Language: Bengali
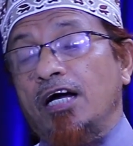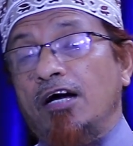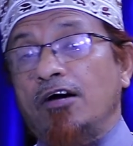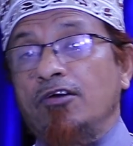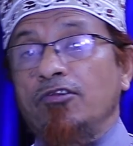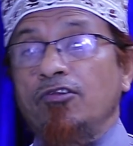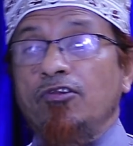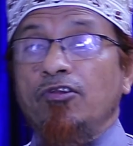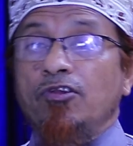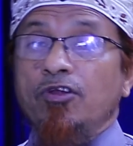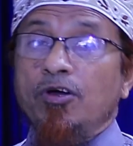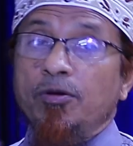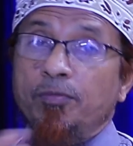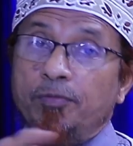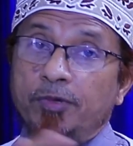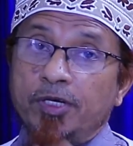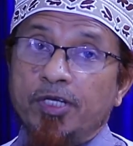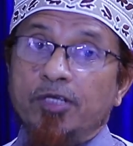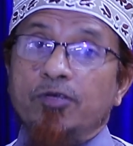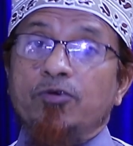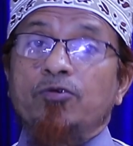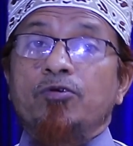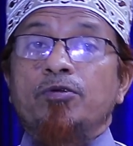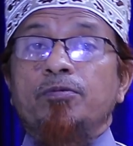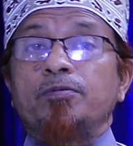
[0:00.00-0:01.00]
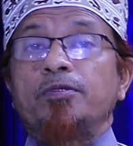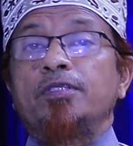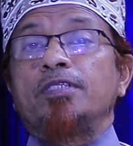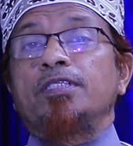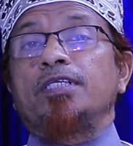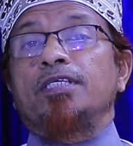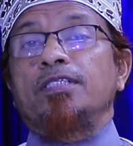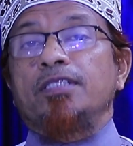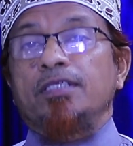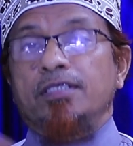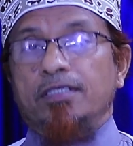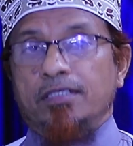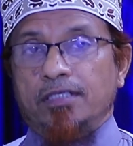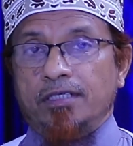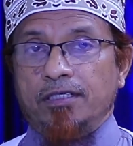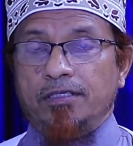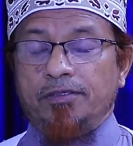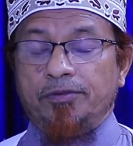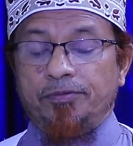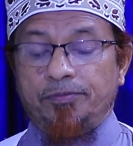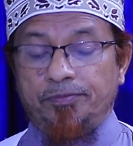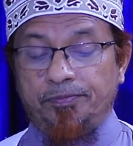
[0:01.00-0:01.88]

আল্লাহ বের করবেন তাদেরকে